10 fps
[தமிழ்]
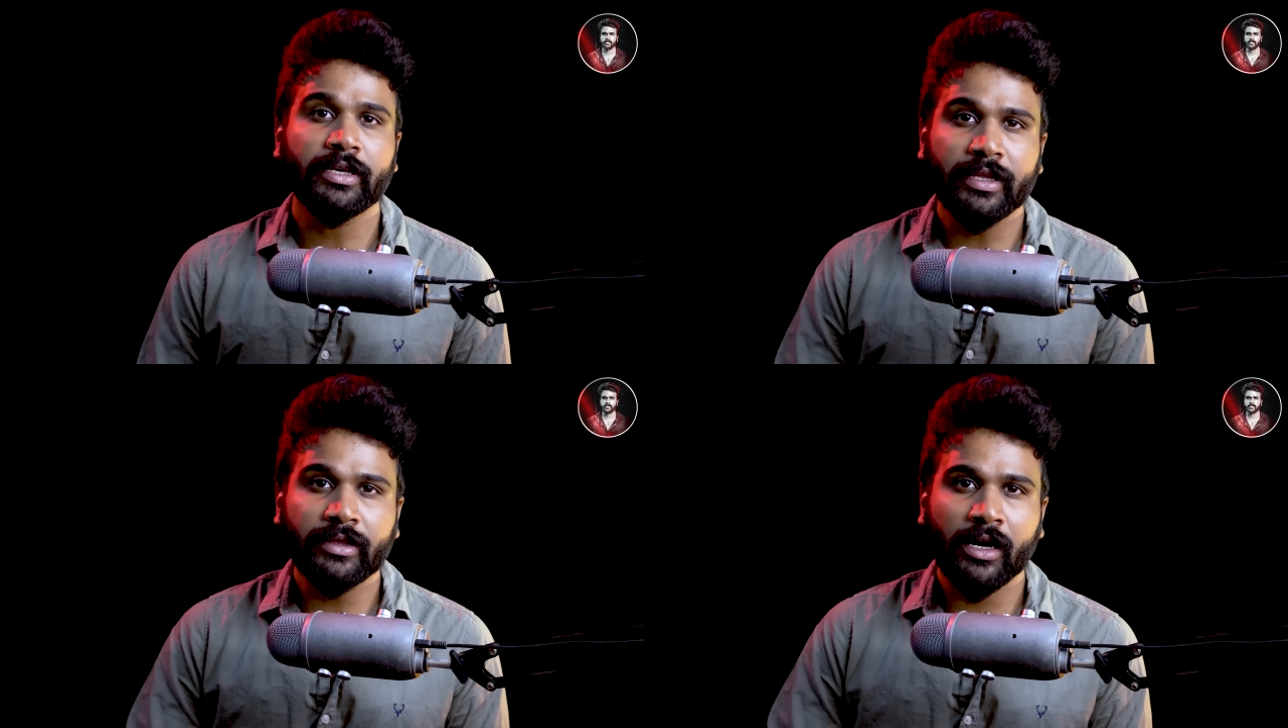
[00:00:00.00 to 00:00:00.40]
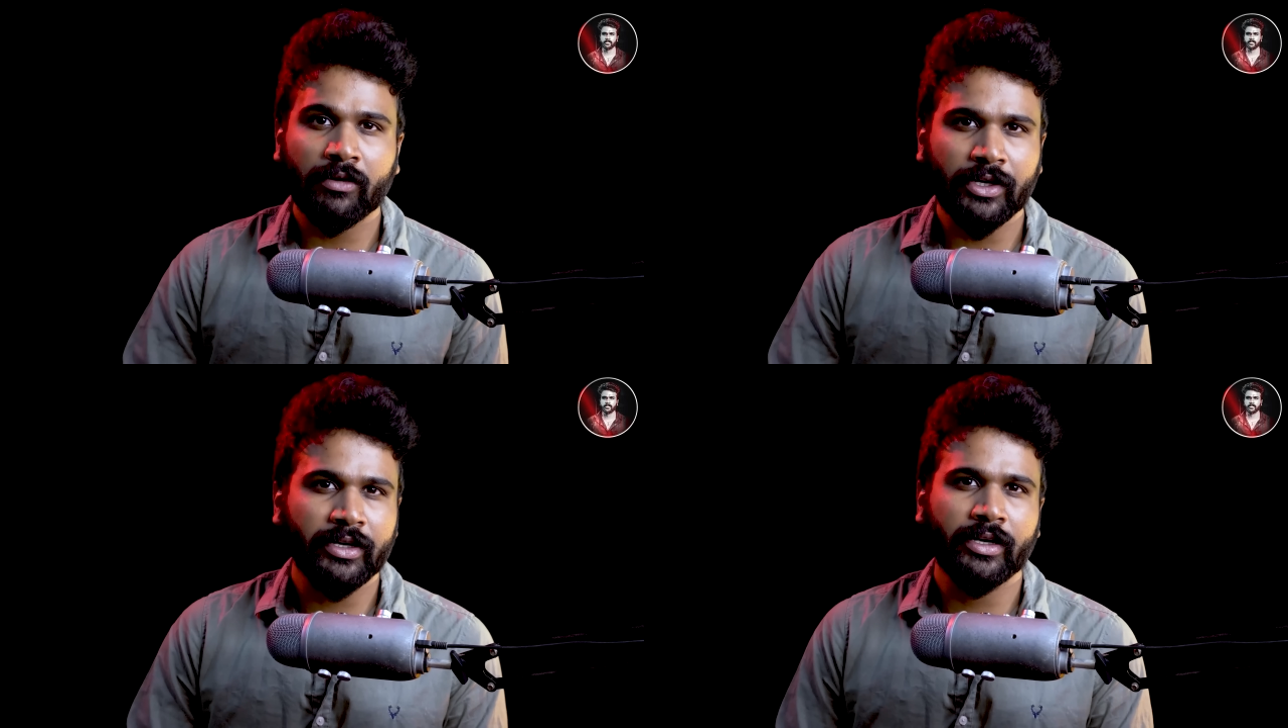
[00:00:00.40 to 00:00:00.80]
எந்த
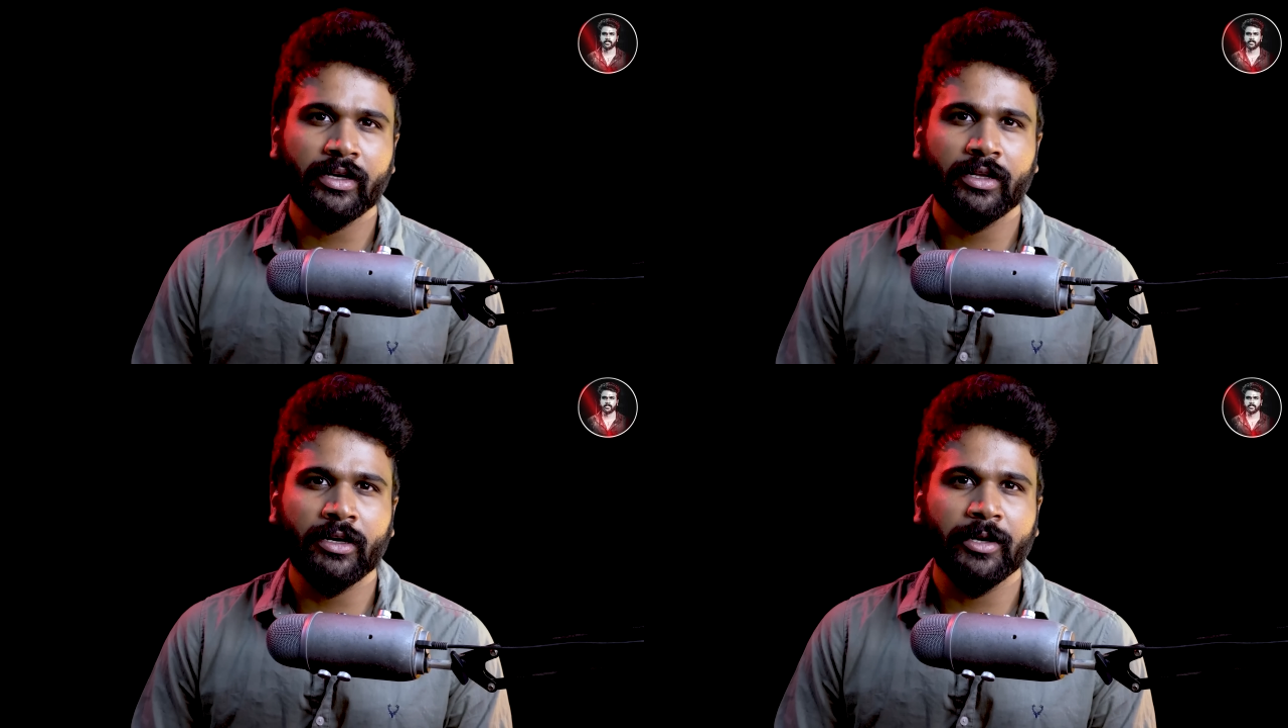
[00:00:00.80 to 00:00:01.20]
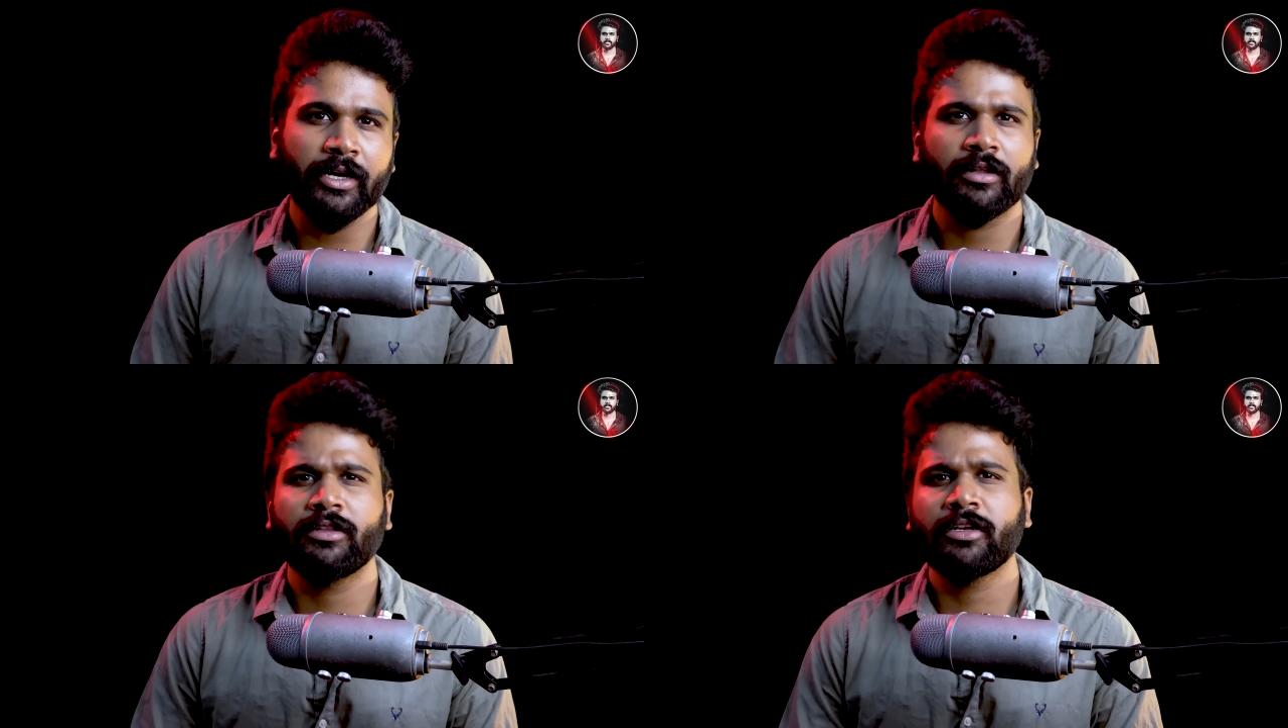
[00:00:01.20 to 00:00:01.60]
அளவுக்கு இருக்குது
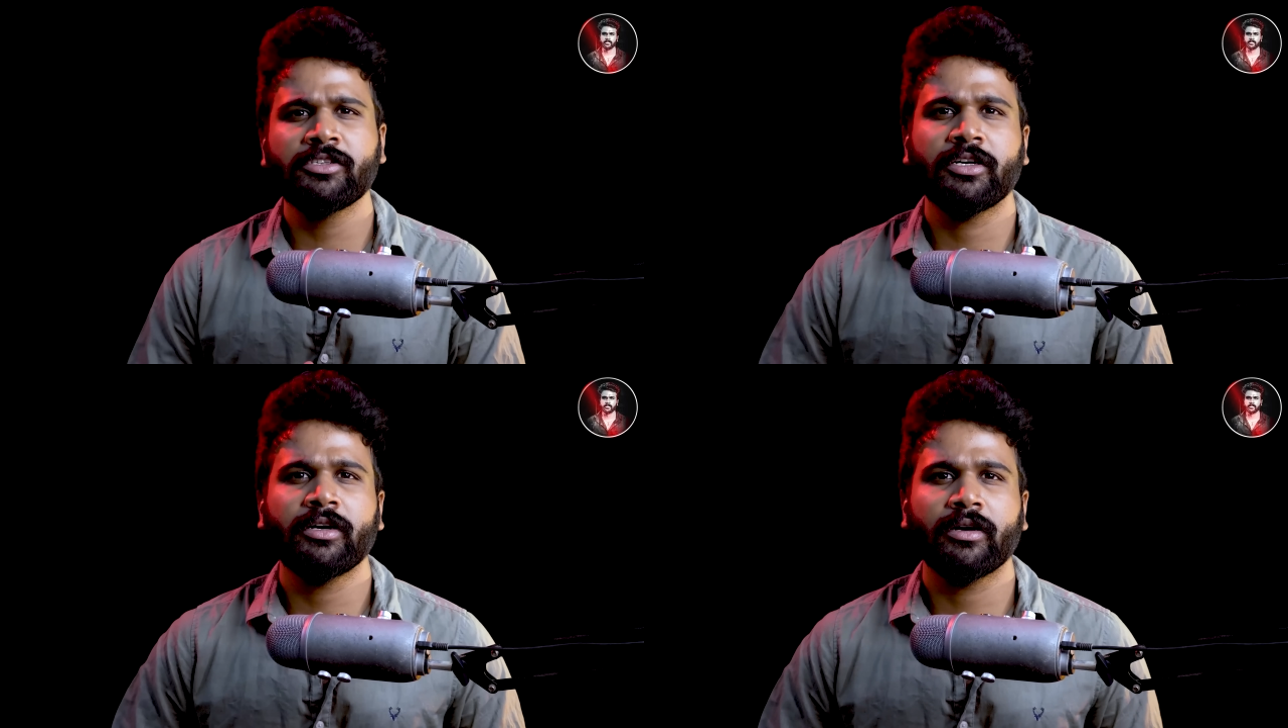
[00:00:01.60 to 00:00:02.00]
அப்படிங்கறத தெரிஞ்சுக்க